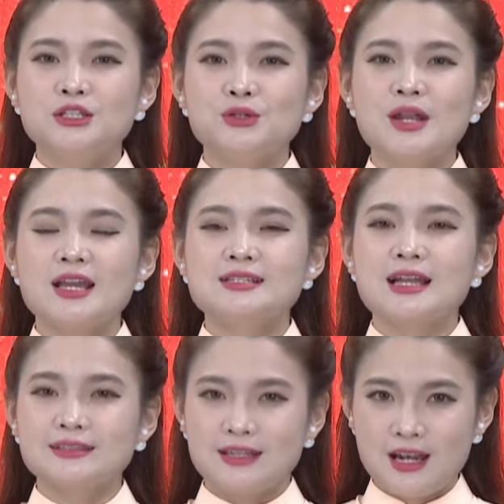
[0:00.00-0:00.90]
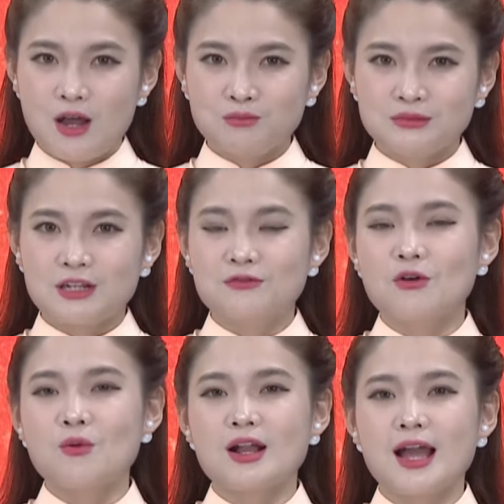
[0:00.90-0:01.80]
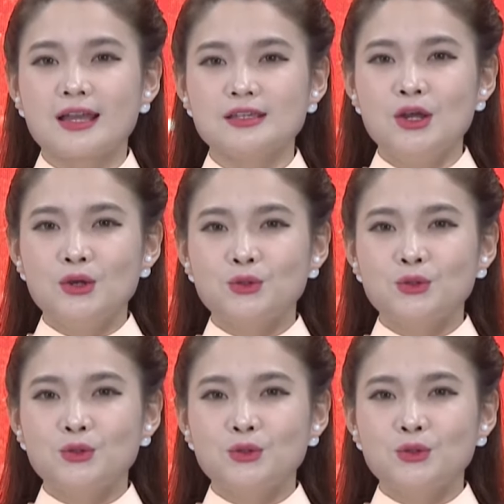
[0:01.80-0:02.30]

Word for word: chiều nay xã Tịnh Long, thành phố Quảng Ngãi